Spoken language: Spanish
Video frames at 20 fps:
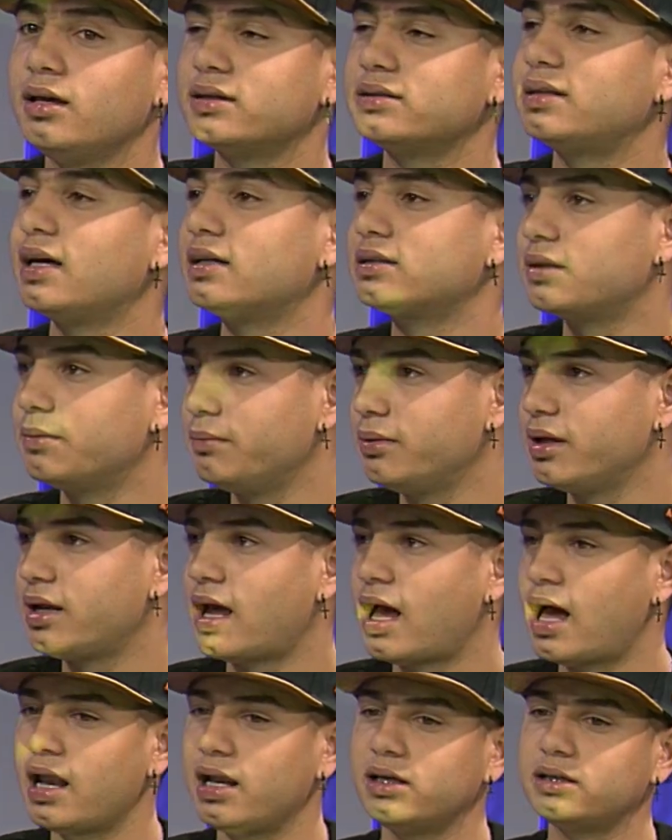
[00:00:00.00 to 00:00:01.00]
se hacen
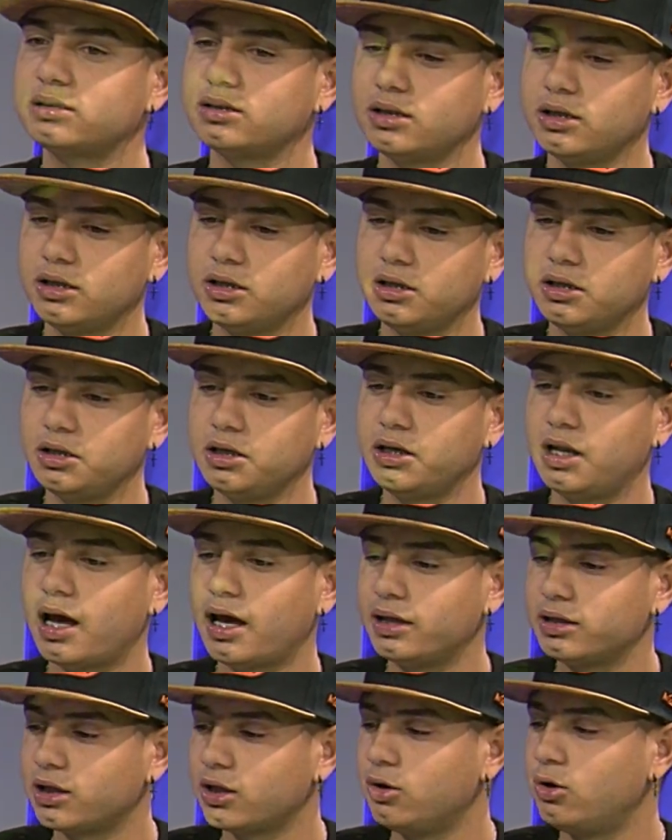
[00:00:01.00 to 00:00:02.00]
virales y la
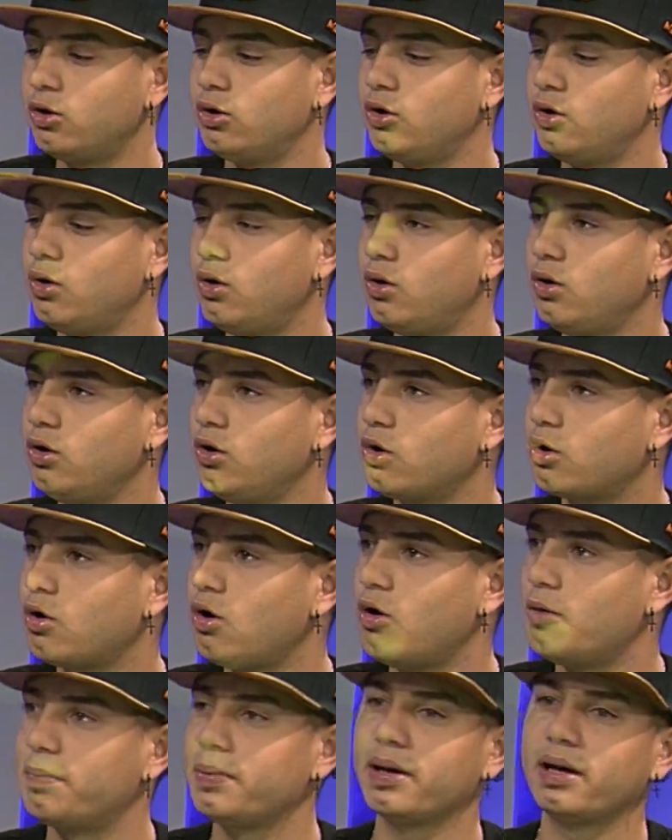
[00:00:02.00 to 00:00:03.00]
gente lo, lo
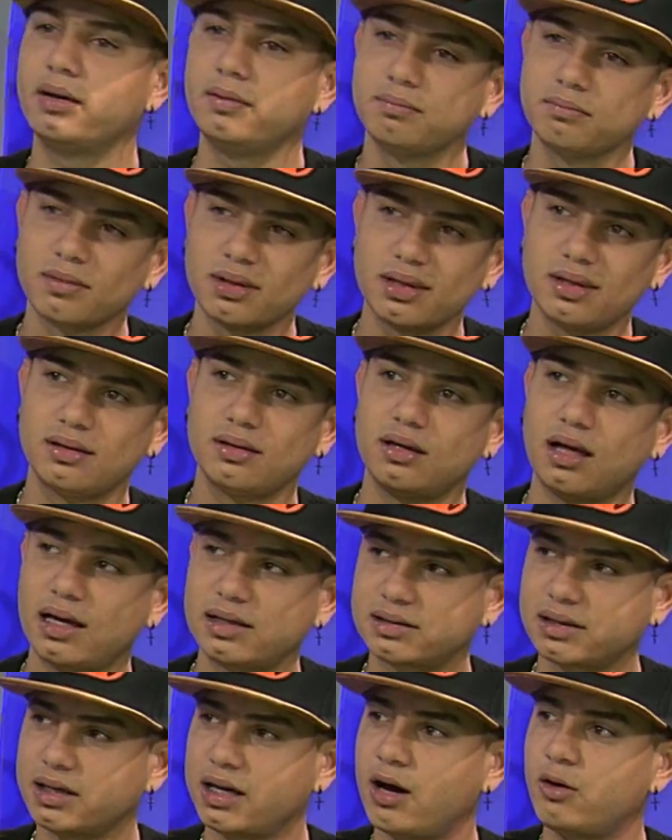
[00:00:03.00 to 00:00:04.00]
copia,
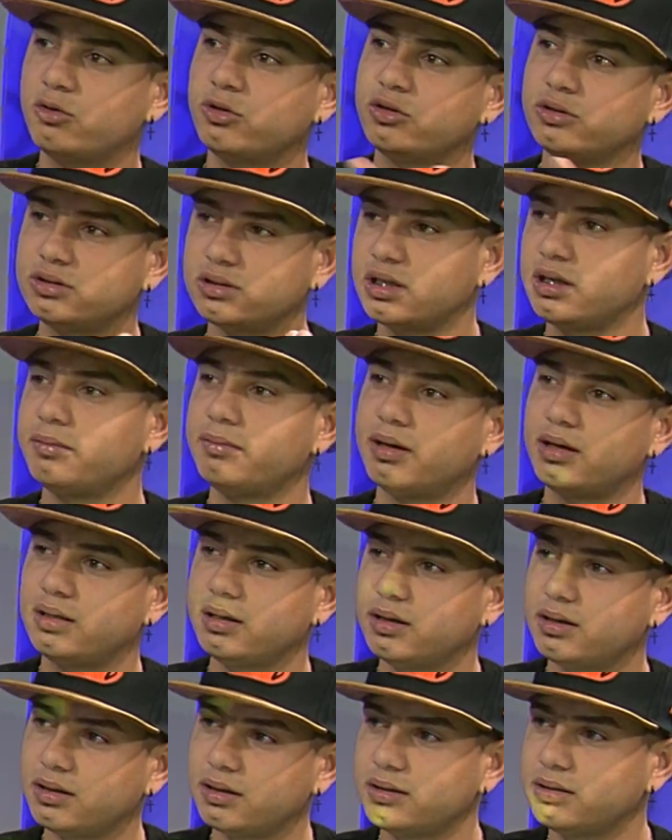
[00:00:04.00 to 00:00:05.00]
hace audio encima.
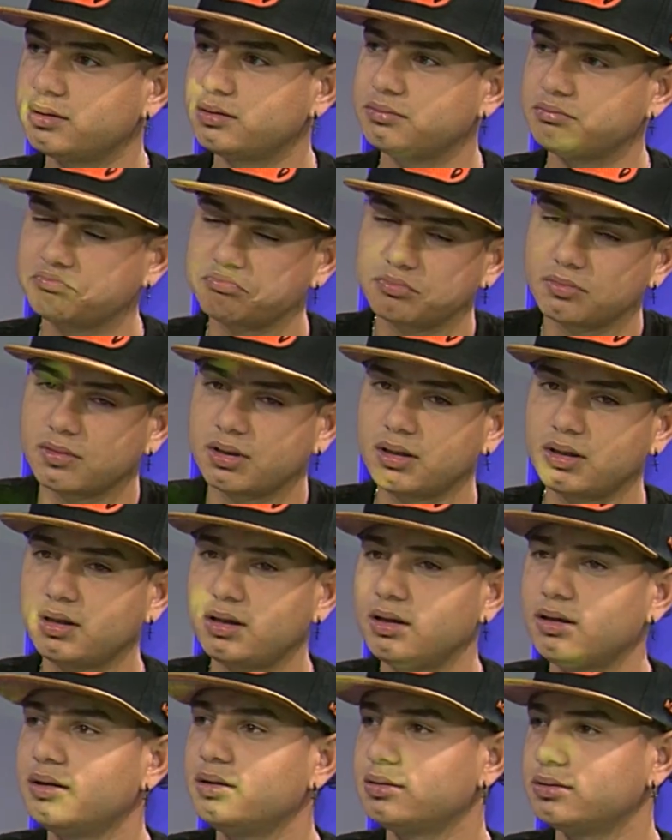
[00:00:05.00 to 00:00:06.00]
Eh. ¿De lo que
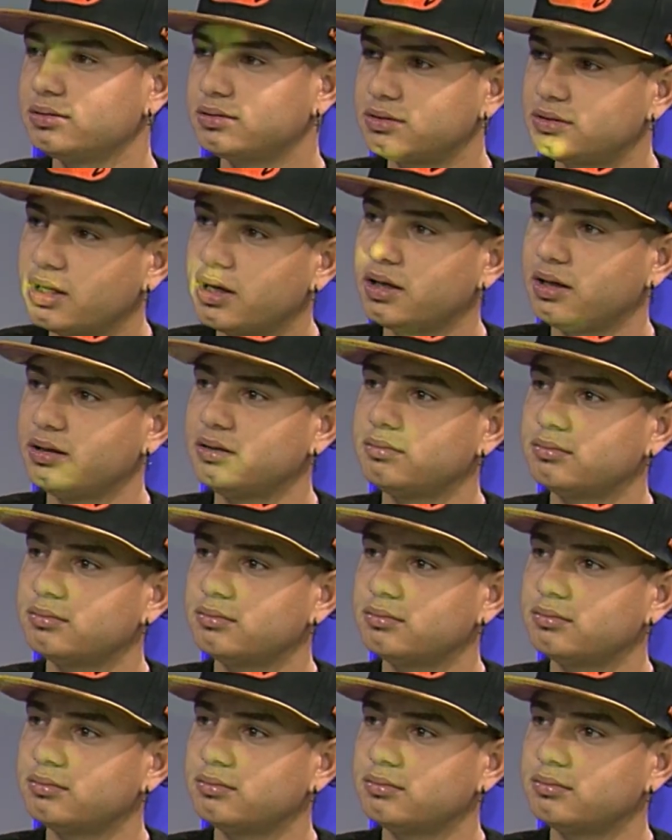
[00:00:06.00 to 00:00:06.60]
tú haces? Sí.